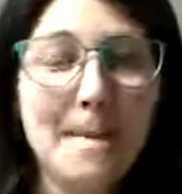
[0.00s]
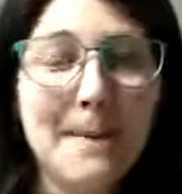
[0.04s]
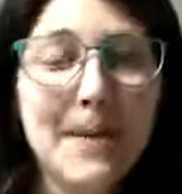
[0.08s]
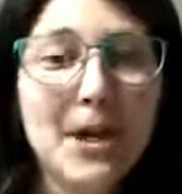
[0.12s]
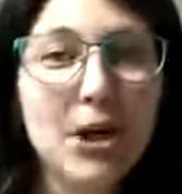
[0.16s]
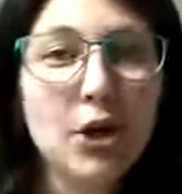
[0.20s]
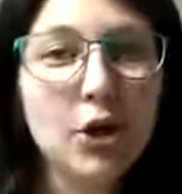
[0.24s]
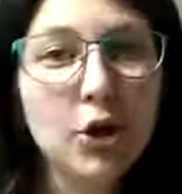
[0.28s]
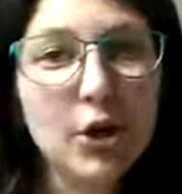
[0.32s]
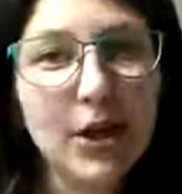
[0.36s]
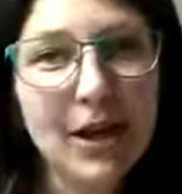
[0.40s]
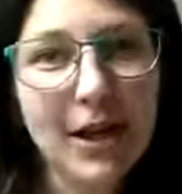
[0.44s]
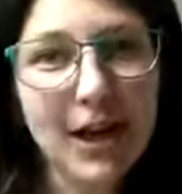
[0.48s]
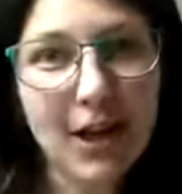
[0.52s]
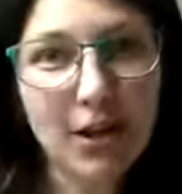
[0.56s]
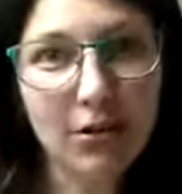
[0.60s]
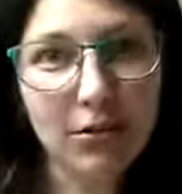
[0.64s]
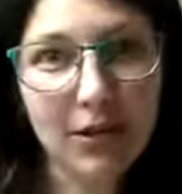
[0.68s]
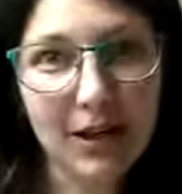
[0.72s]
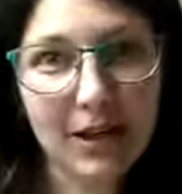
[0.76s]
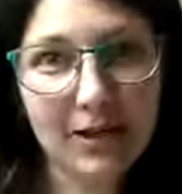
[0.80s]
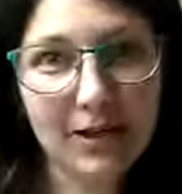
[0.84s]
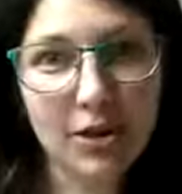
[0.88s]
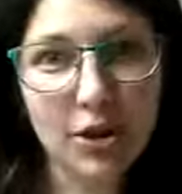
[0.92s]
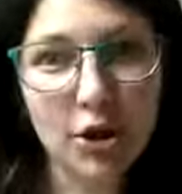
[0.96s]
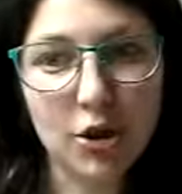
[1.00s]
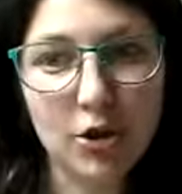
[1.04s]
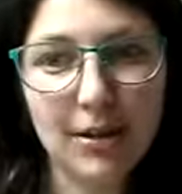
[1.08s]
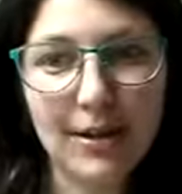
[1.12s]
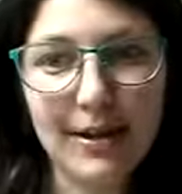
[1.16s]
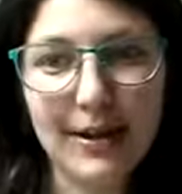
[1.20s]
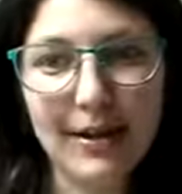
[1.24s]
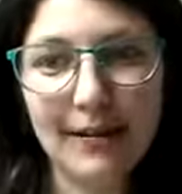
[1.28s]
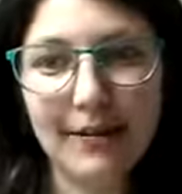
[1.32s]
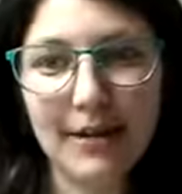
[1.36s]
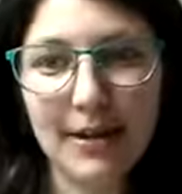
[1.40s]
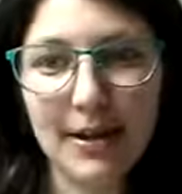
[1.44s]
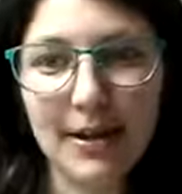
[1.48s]
menor es la duración
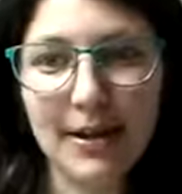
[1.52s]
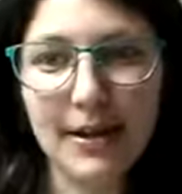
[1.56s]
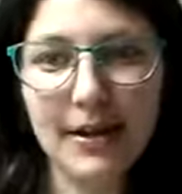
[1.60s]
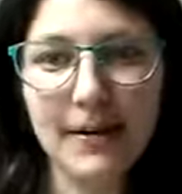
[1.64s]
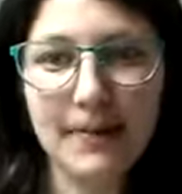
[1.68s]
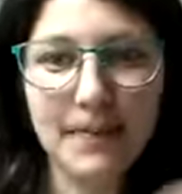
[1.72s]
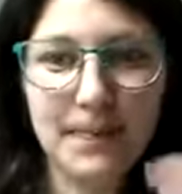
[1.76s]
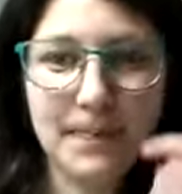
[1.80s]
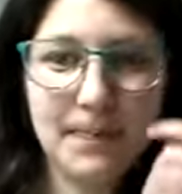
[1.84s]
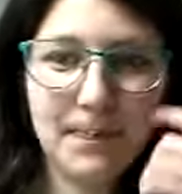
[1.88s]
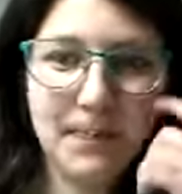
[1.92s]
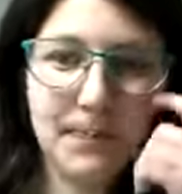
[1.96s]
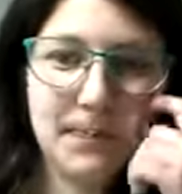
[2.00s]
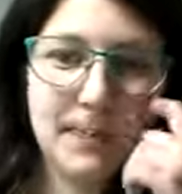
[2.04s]
de la vida.